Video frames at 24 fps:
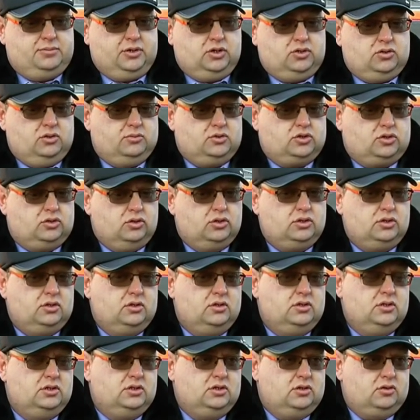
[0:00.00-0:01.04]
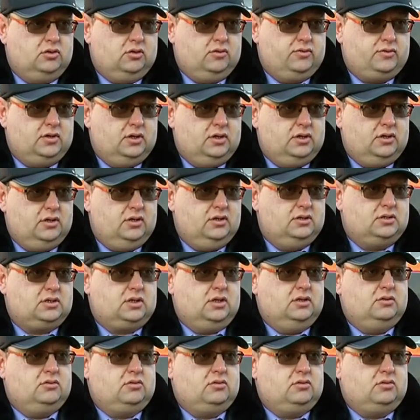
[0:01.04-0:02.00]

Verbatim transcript: причем с точной дозировкой и с